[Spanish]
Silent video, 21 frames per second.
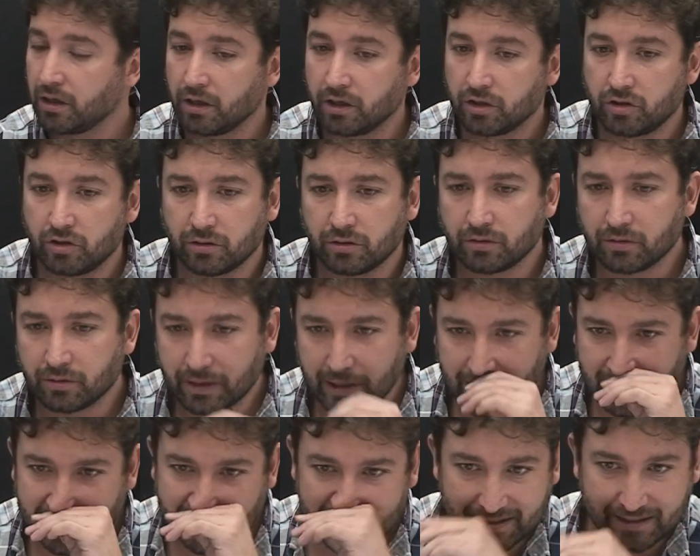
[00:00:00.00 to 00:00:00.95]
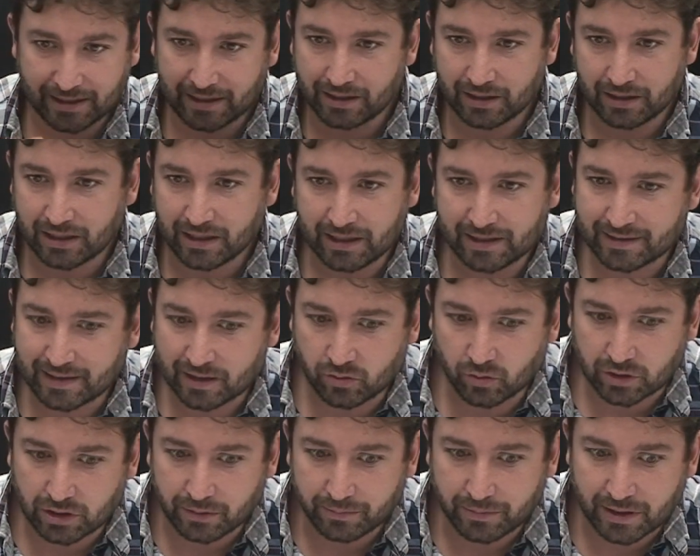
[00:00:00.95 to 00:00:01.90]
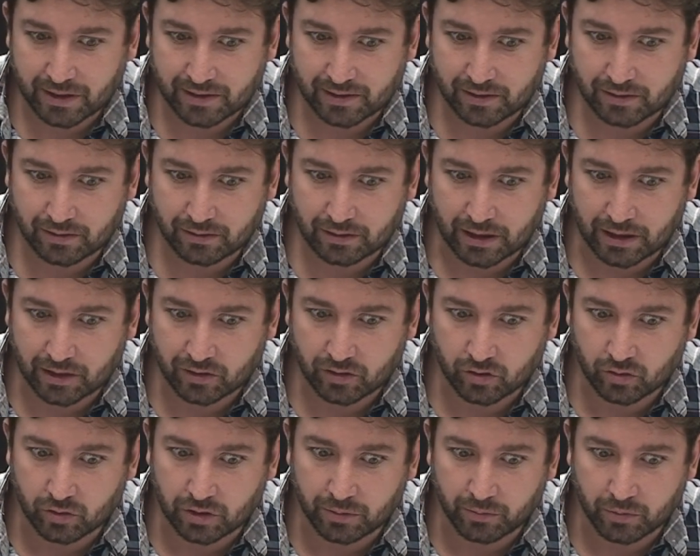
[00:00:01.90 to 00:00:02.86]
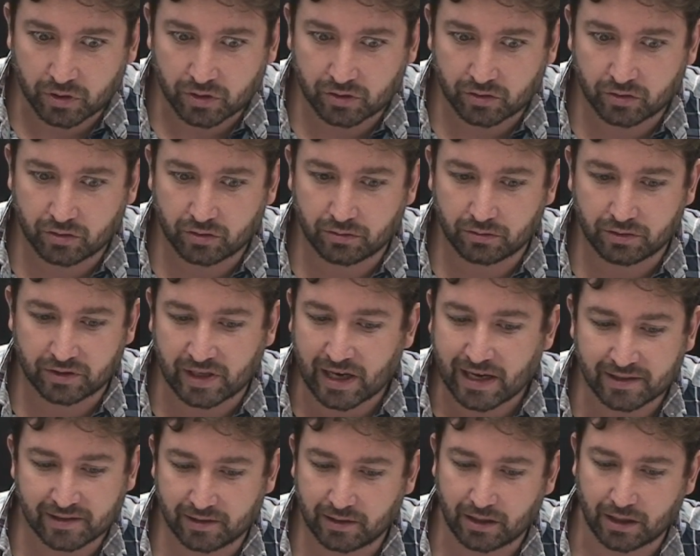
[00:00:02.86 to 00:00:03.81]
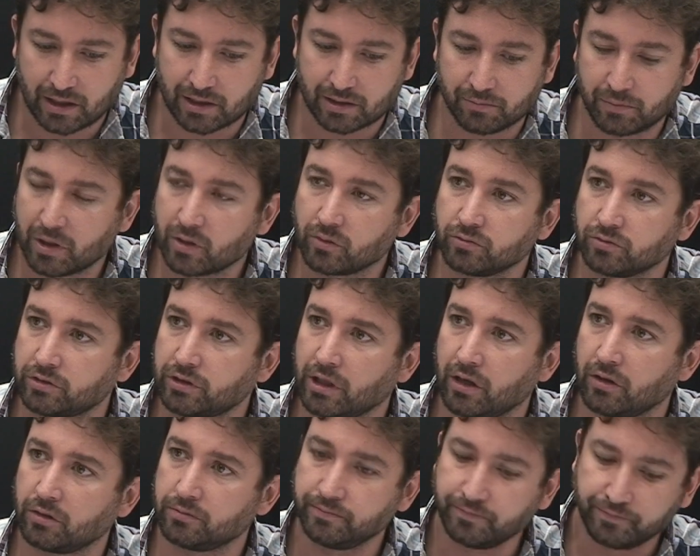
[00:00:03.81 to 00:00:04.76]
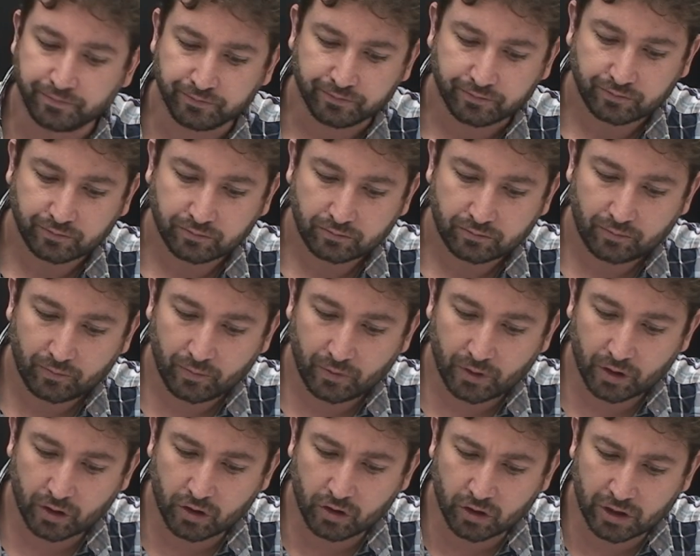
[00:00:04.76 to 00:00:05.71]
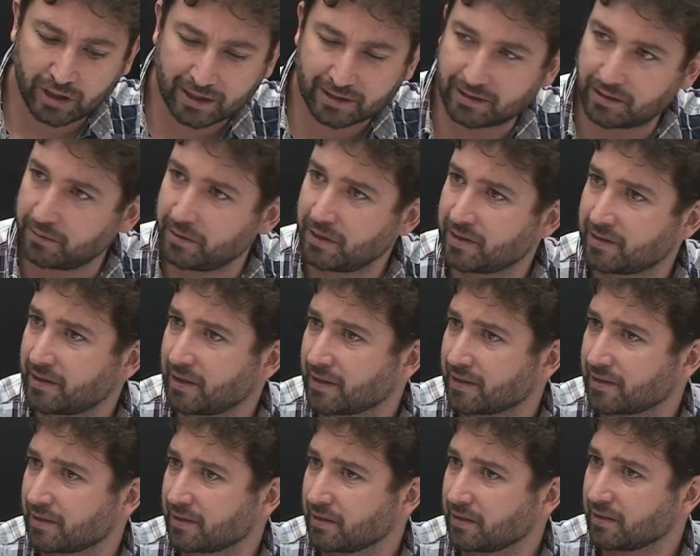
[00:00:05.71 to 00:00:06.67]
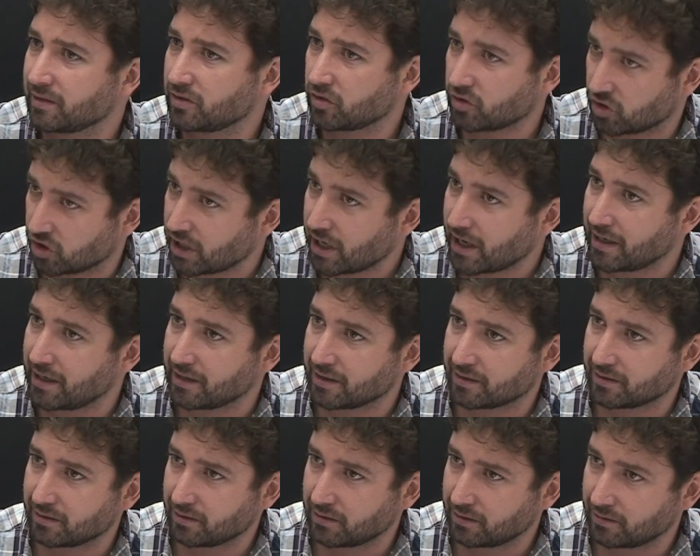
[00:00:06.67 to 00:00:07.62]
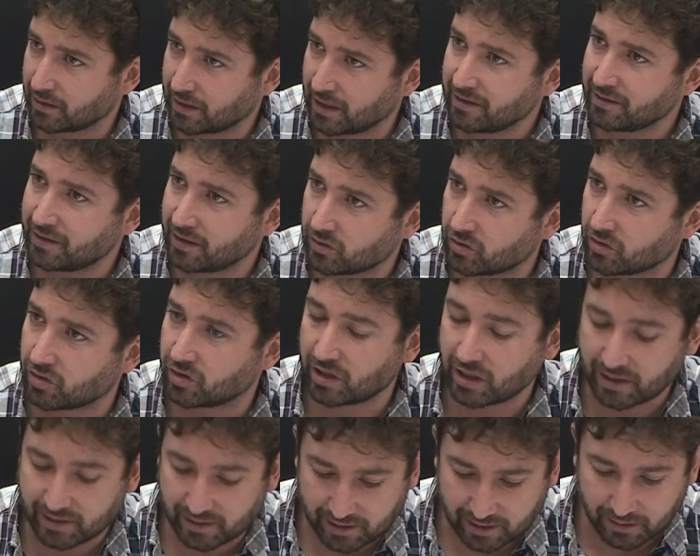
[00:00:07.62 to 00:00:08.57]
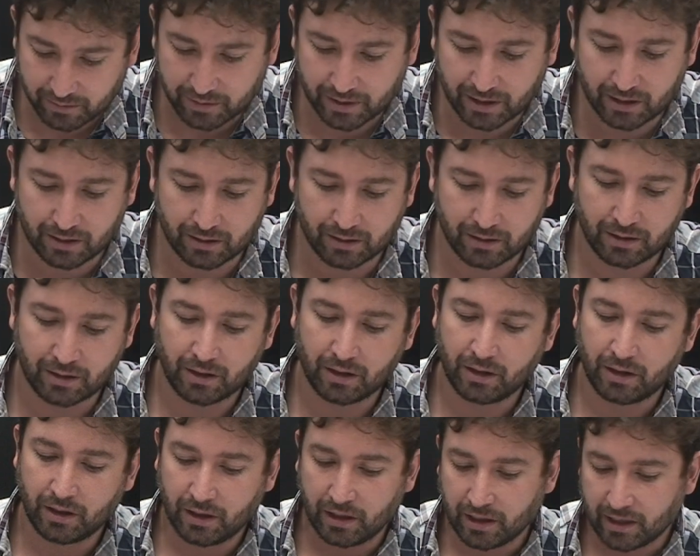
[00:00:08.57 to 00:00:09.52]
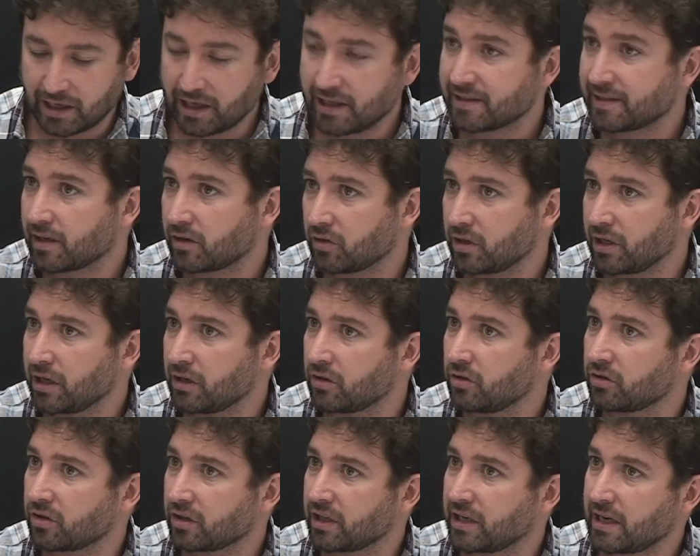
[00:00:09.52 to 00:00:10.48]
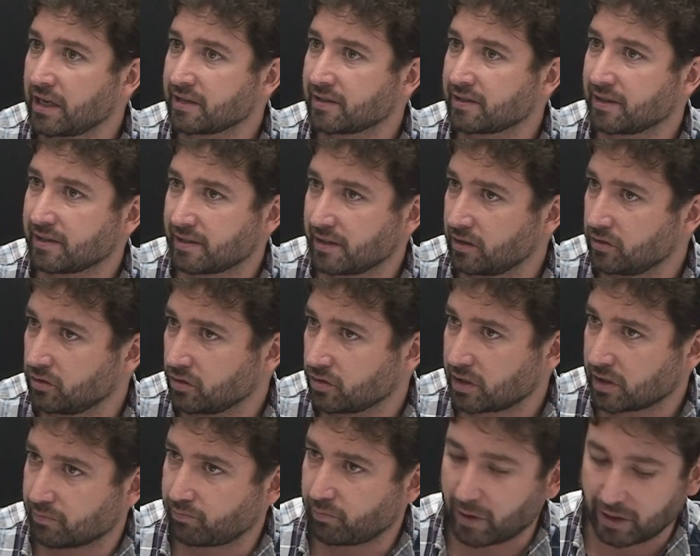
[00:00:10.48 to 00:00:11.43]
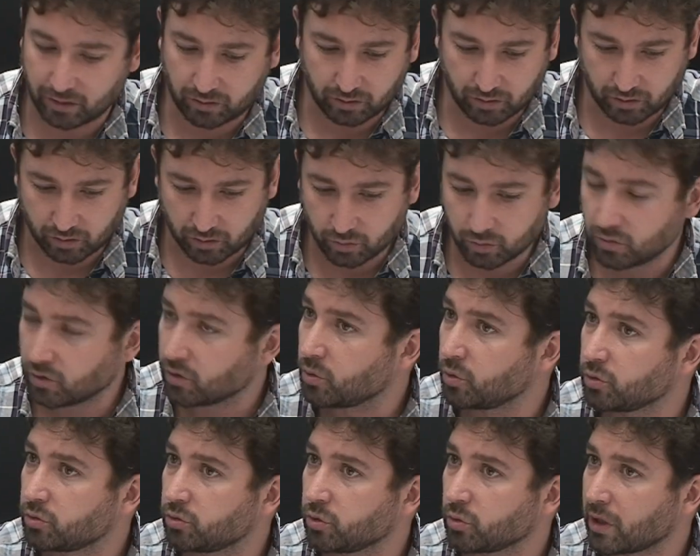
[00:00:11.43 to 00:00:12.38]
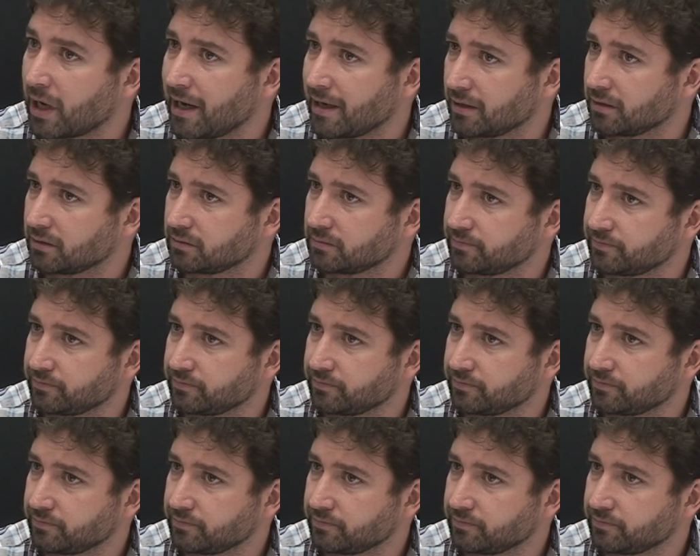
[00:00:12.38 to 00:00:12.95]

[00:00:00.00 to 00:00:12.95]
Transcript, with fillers: Yo en, estas últimas, en estos últimos seis días me he juntado con activistas sociales, gente de sociedad civil, que ha desarrollado ordenanzas en dos aspectos, uno cultural